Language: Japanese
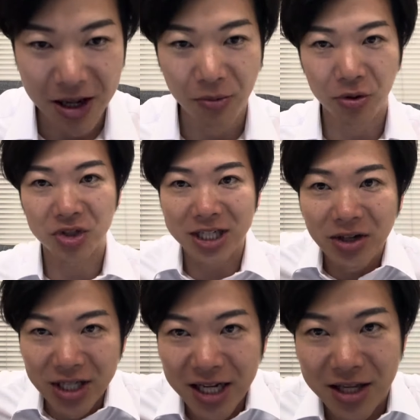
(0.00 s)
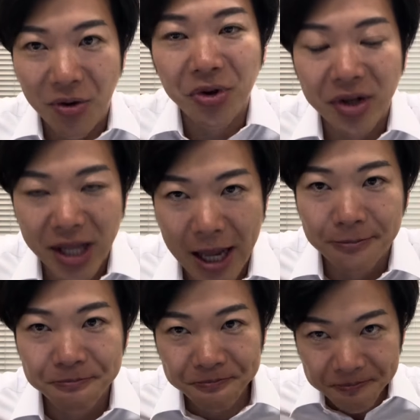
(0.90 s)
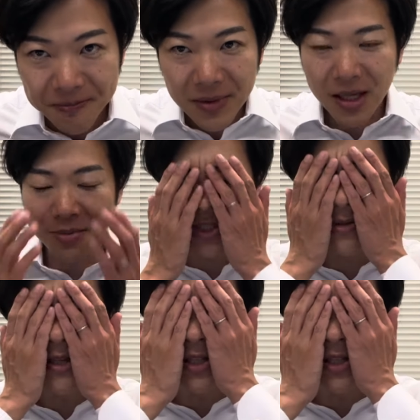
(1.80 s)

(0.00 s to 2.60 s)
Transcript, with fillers: もうぐっちゃぐちゃですね、本当にね。もう自民